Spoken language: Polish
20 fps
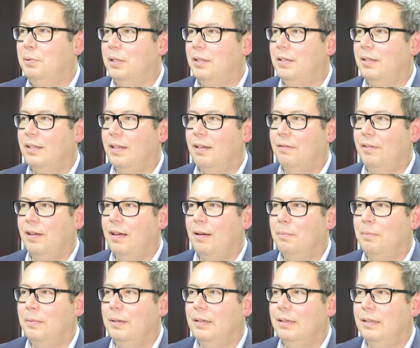
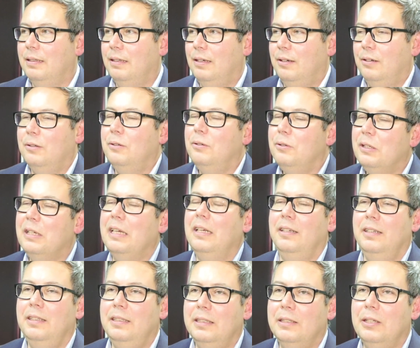przedstawiamy ogólnie
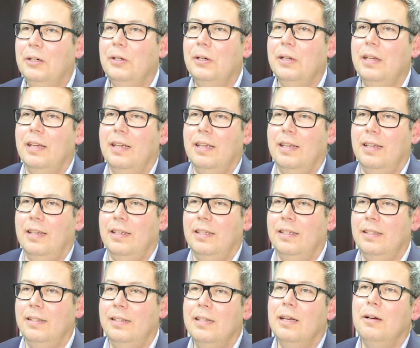historię,
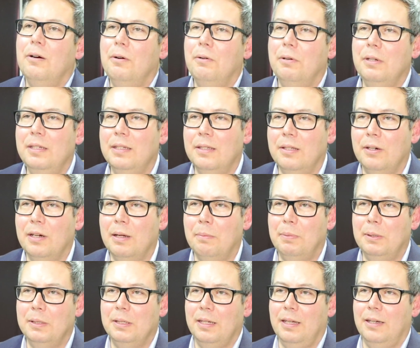e, całą historię
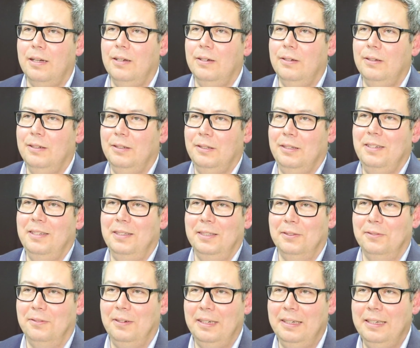polskiego
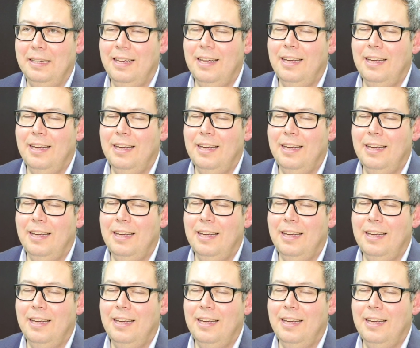lotnictwa.